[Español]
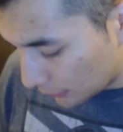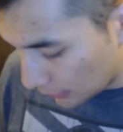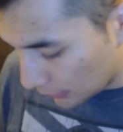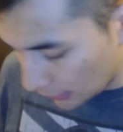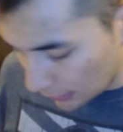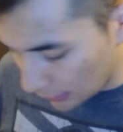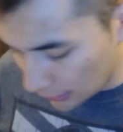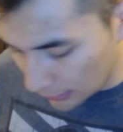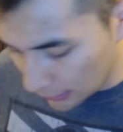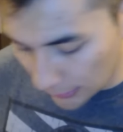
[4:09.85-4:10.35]

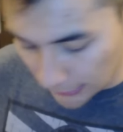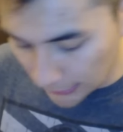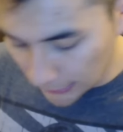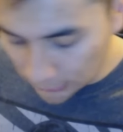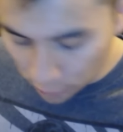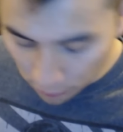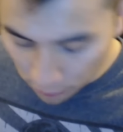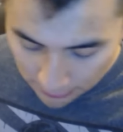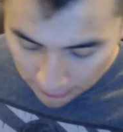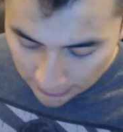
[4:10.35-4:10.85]
que
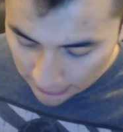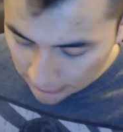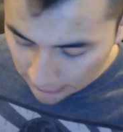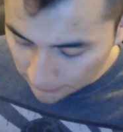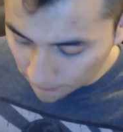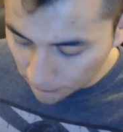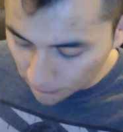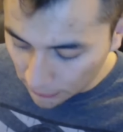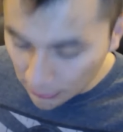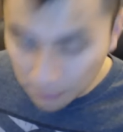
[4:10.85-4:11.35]
las
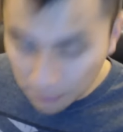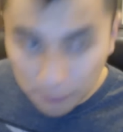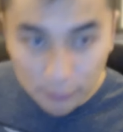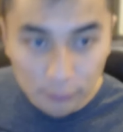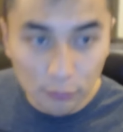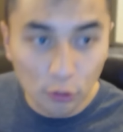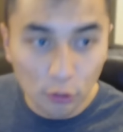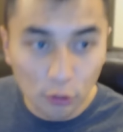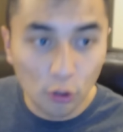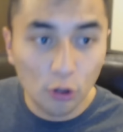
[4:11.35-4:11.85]
normales. Y
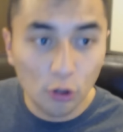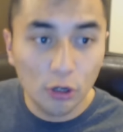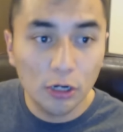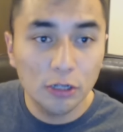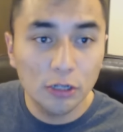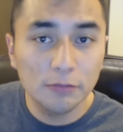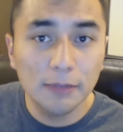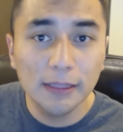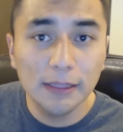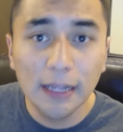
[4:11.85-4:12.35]
pues bueno, lo
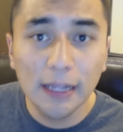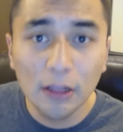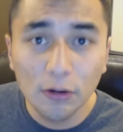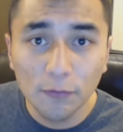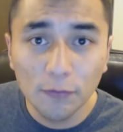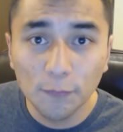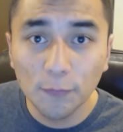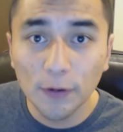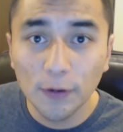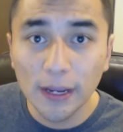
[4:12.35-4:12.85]
que nos
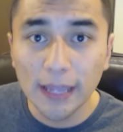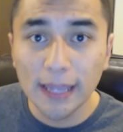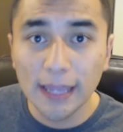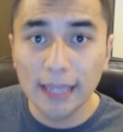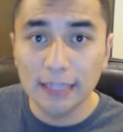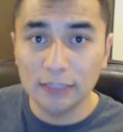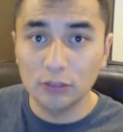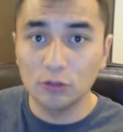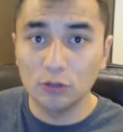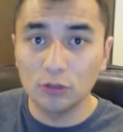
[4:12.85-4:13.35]
mandaron fue
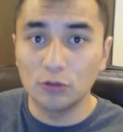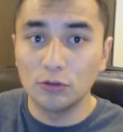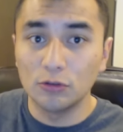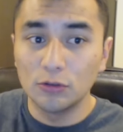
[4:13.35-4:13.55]
esto.